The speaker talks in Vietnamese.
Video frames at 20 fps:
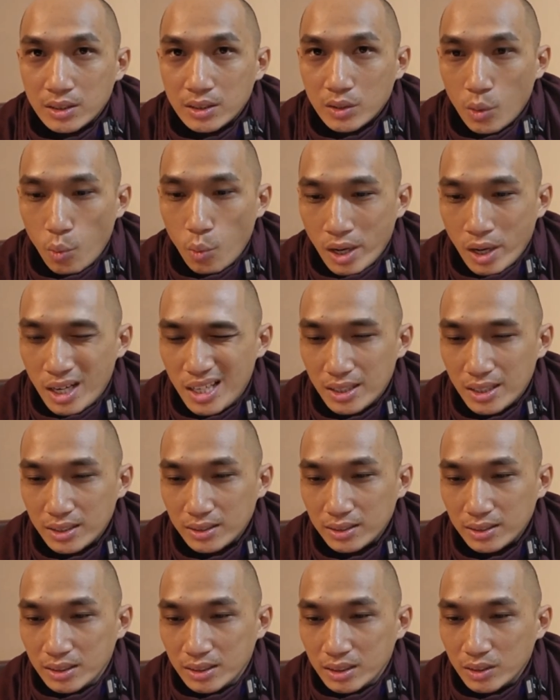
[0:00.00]
ngũ uẩn á
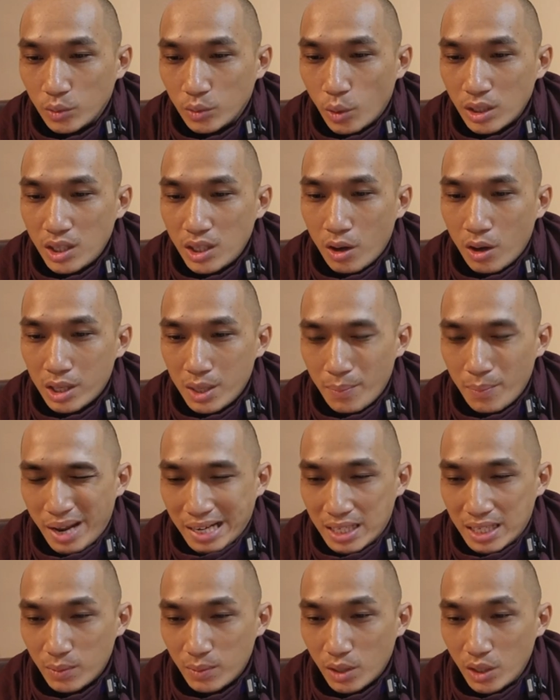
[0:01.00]
ngũ uẩn thôi nhưng
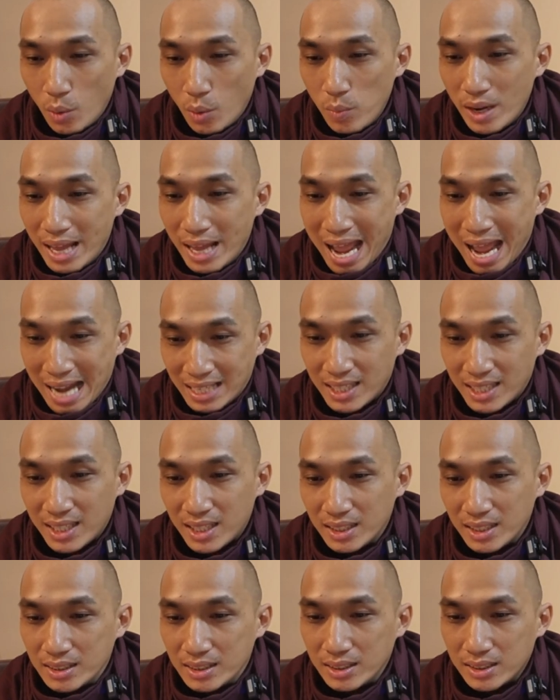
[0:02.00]
mà nếu nó đúng là hành á